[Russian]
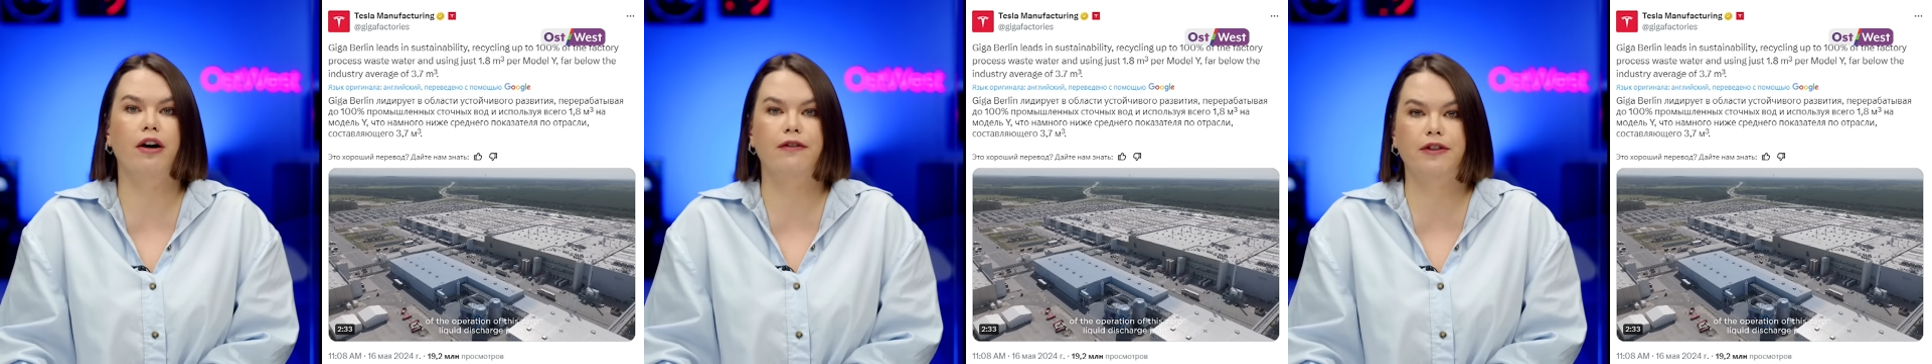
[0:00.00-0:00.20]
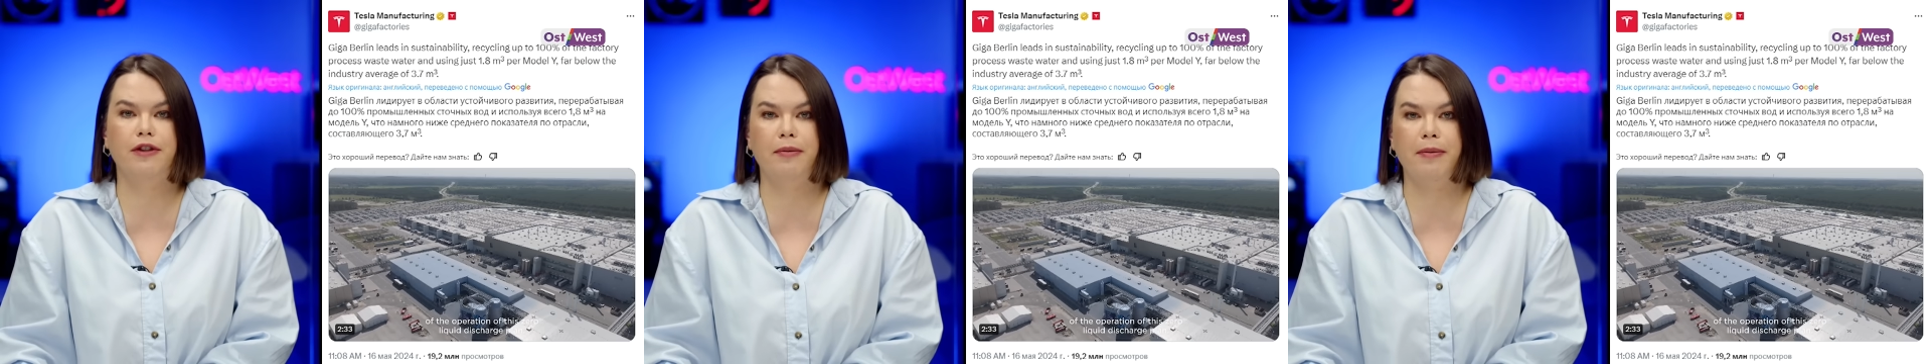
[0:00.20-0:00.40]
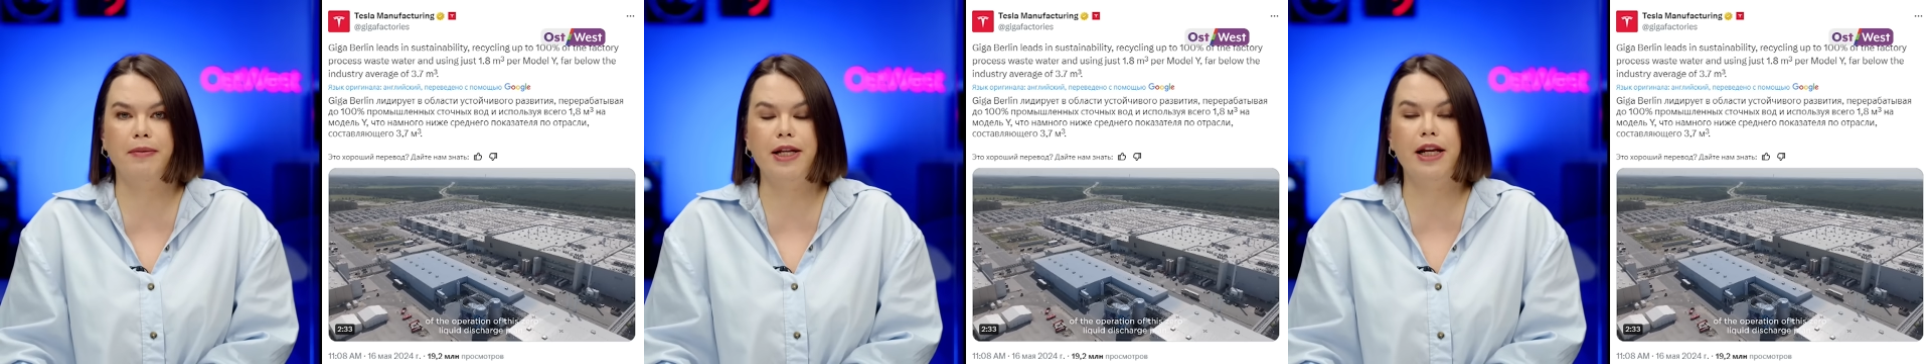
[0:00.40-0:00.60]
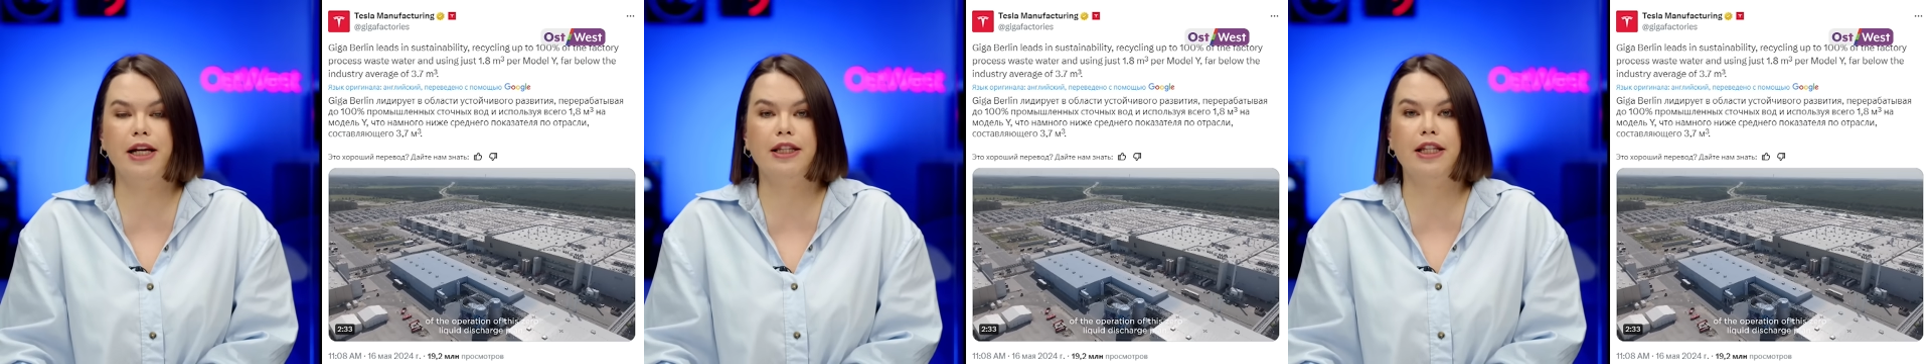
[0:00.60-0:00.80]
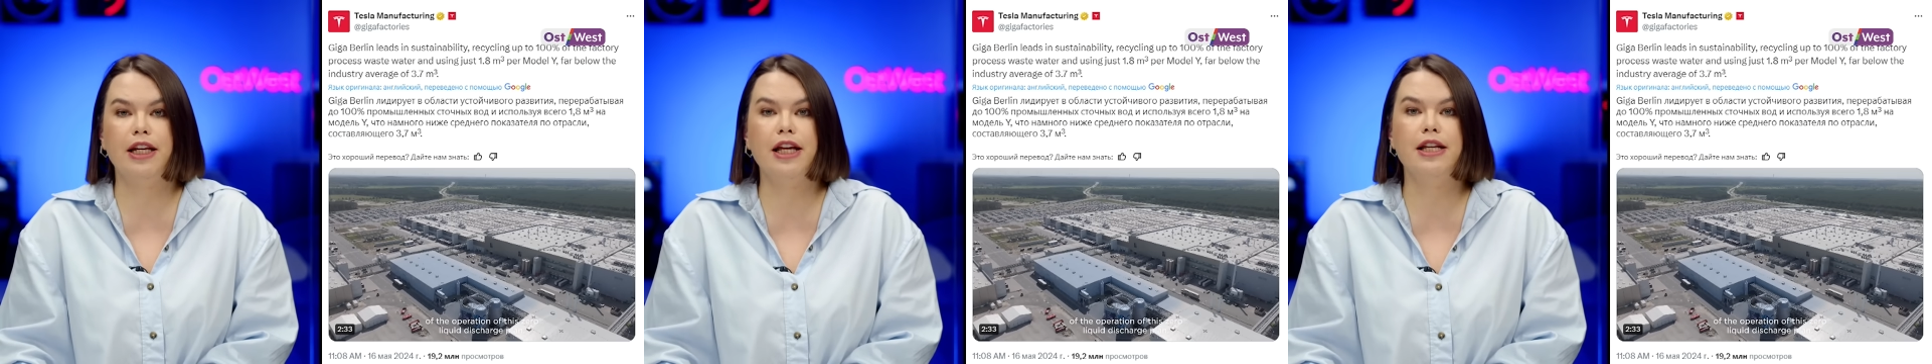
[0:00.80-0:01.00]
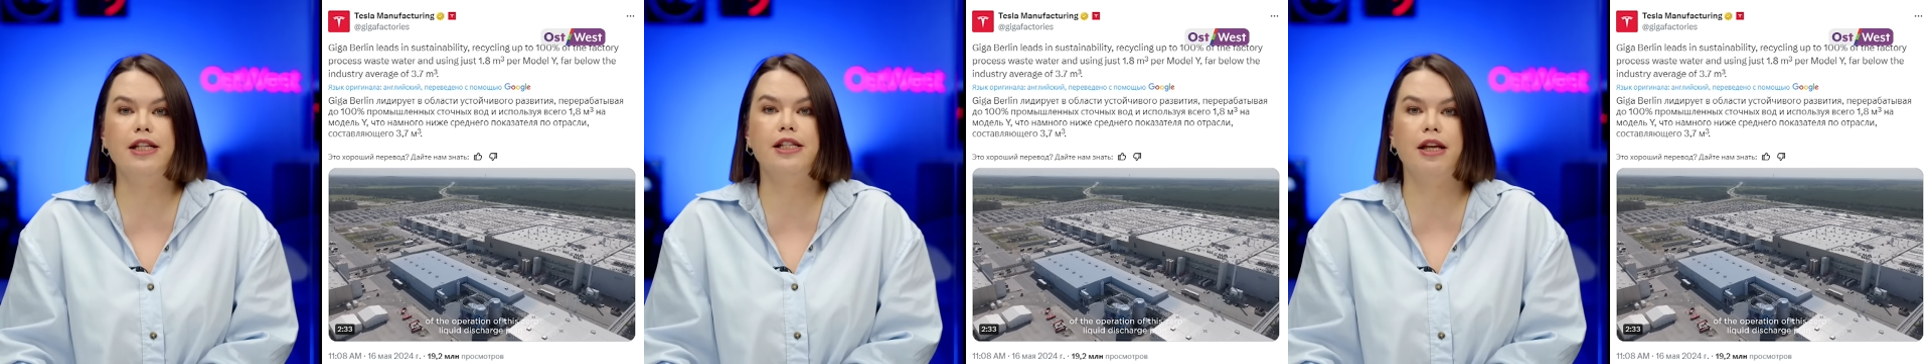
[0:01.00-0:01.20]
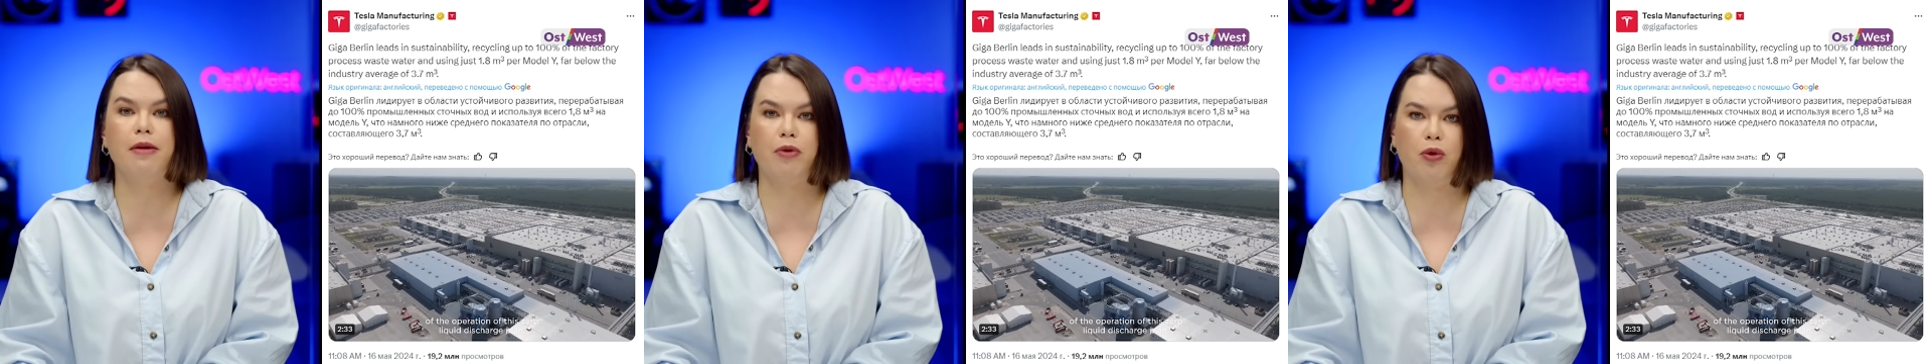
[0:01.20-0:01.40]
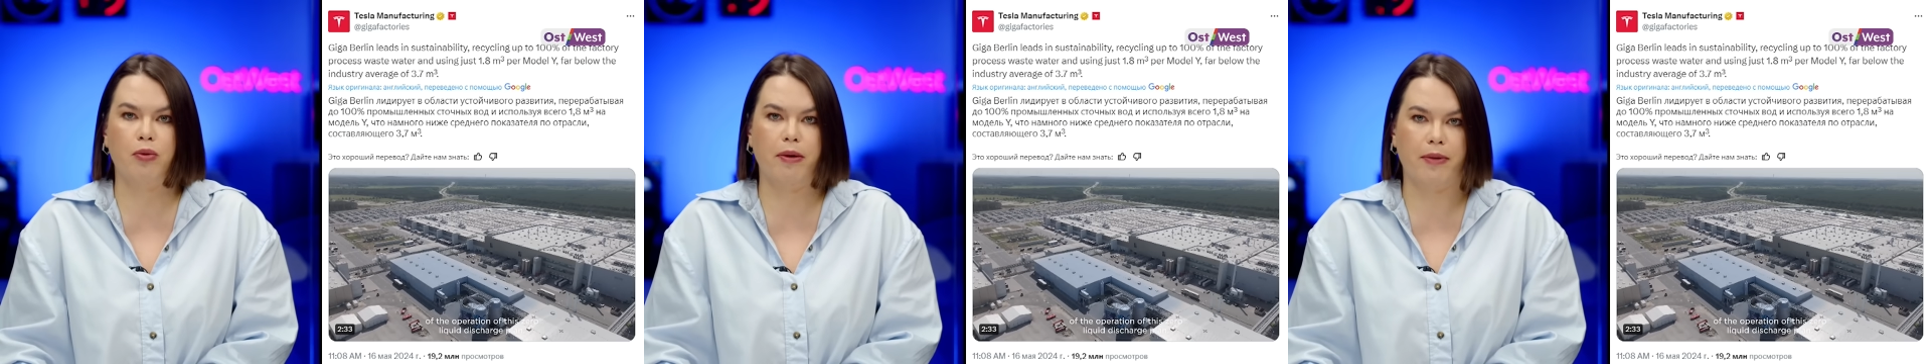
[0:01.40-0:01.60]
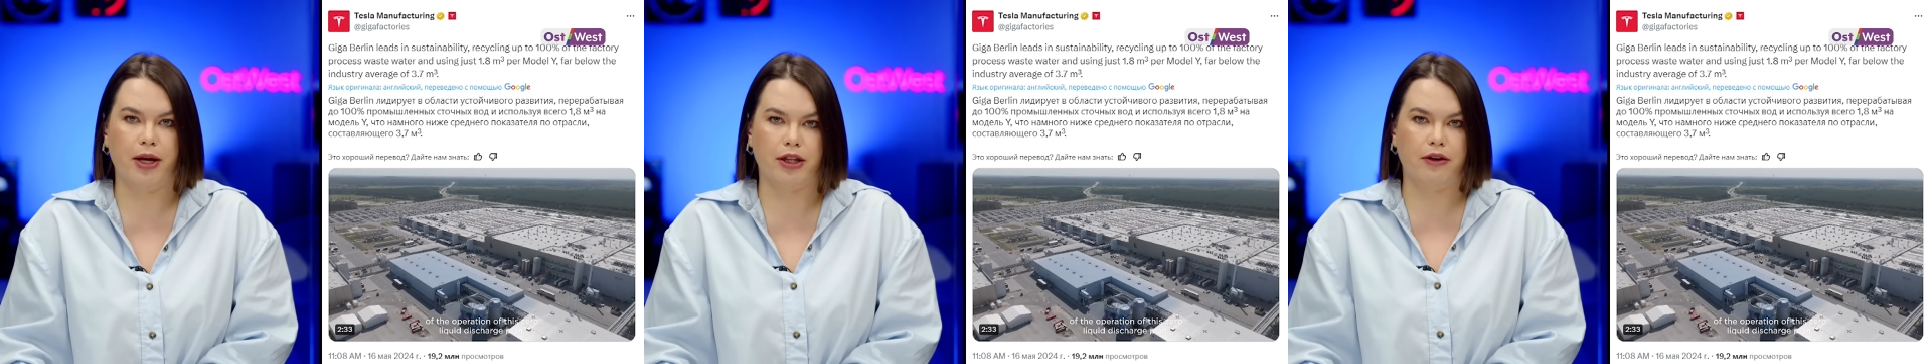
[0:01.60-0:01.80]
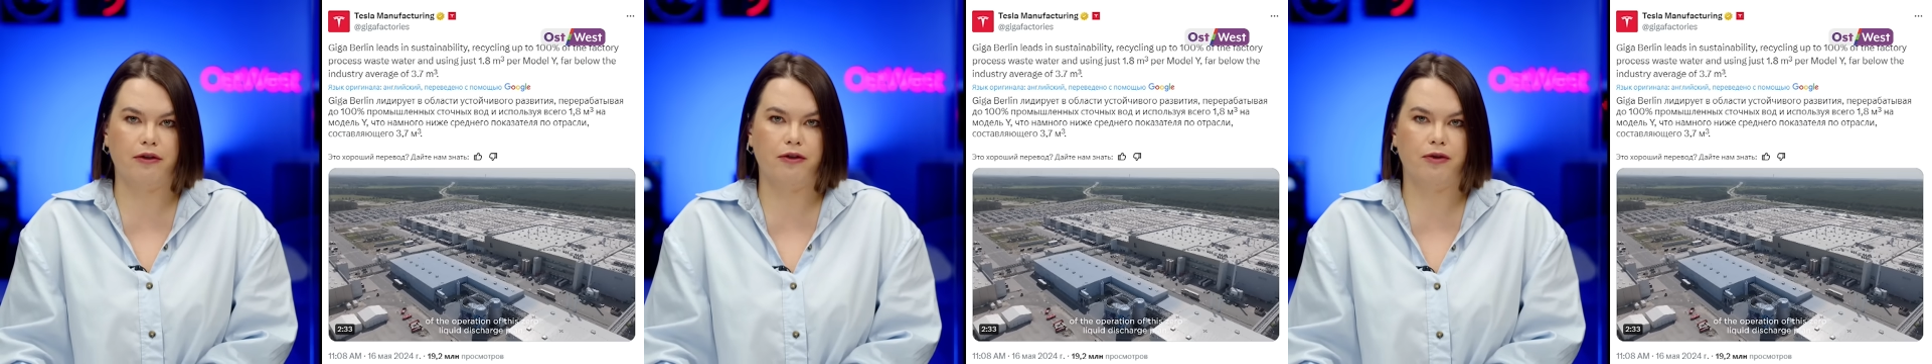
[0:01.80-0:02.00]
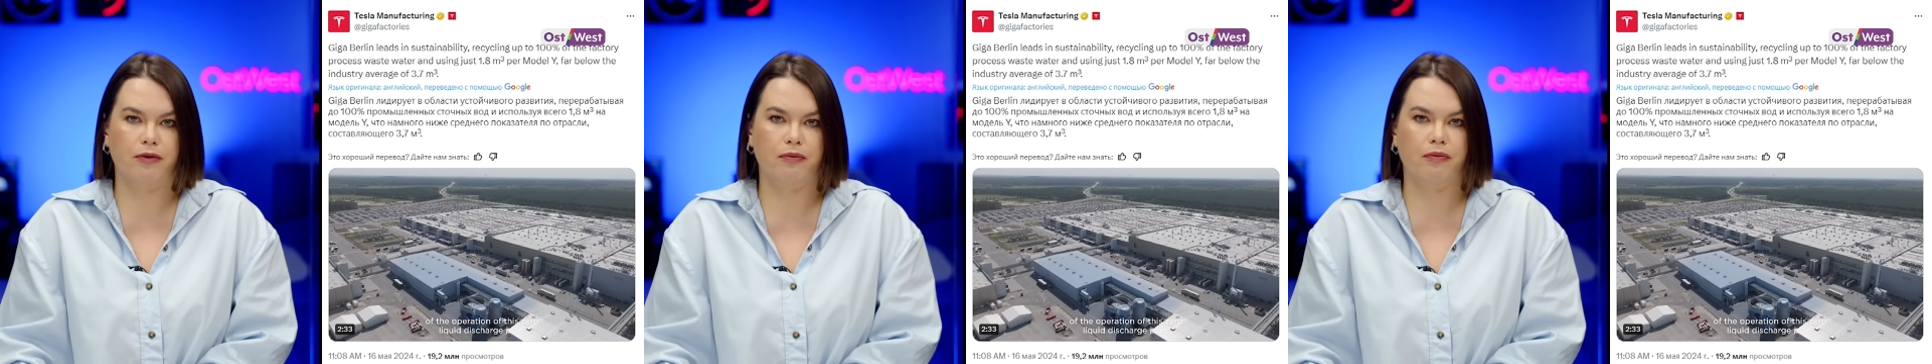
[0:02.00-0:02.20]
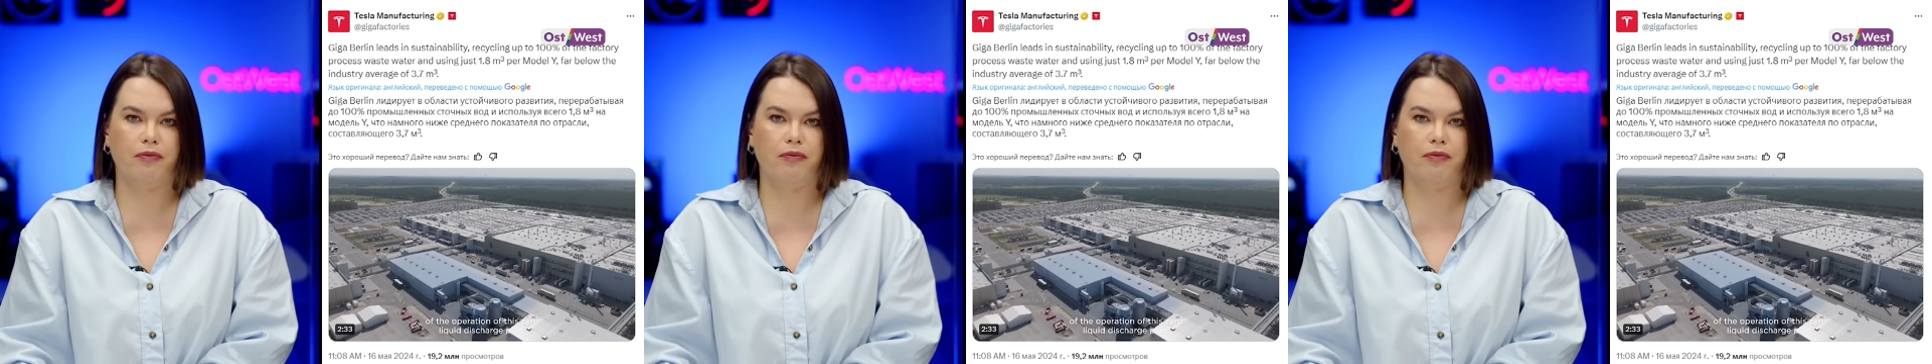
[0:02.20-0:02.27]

автомобиля 3,7 кубометров.